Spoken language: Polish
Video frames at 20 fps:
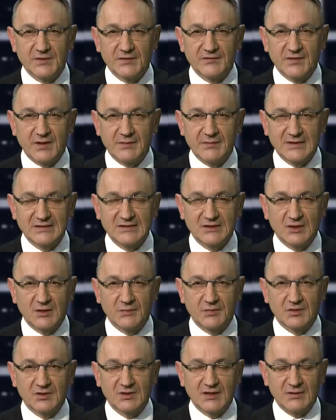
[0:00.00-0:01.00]
w ramach tego
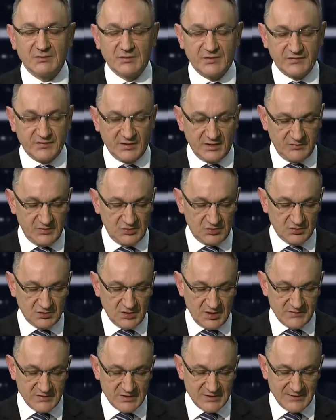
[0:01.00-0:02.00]
programu
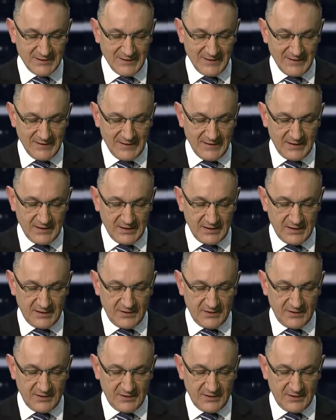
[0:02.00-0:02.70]
wyemitujemy e,